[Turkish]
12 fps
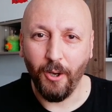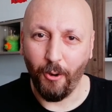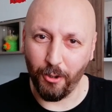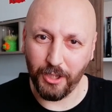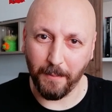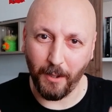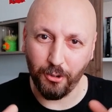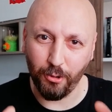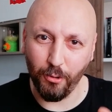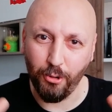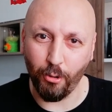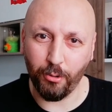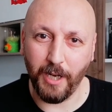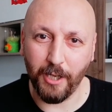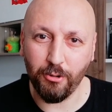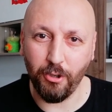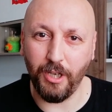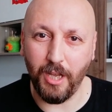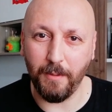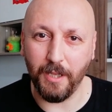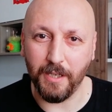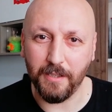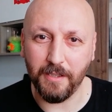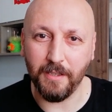O zaman şunu çok rahat
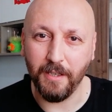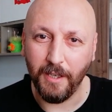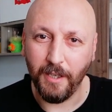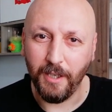söyleyebiliriz.